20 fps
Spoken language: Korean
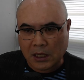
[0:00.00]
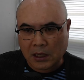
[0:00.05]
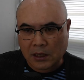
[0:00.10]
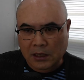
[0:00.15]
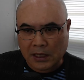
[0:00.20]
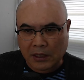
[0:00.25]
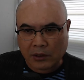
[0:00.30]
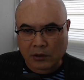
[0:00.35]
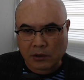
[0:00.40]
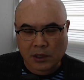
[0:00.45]

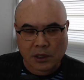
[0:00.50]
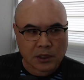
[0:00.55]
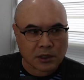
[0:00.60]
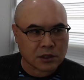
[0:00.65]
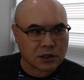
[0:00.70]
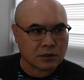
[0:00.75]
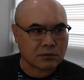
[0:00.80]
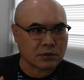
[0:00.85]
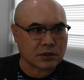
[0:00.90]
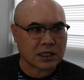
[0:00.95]
당연히
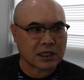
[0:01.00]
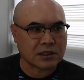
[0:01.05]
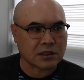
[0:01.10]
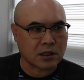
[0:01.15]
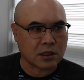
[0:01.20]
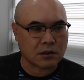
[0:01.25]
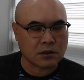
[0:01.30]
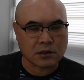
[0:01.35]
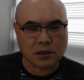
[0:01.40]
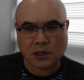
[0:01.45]
지금
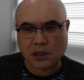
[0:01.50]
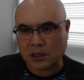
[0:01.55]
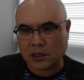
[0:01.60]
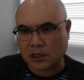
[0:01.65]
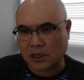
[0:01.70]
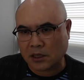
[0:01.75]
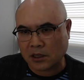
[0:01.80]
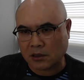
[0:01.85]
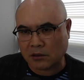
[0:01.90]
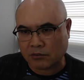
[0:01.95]
사진에는
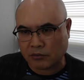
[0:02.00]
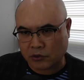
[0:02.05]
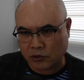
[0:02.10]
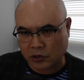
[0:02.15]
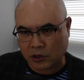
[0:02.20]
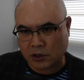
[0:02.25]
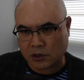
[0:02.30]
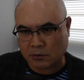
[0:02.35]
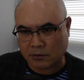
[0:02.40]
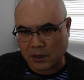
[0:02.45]
일장기를 붙여
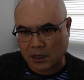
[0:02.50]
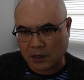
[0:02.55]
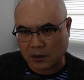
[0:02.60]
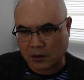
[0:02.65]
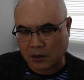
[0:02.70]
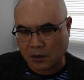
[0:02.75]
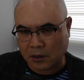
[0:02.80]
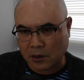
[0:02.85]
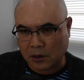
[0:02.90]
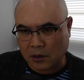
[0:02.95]
있지만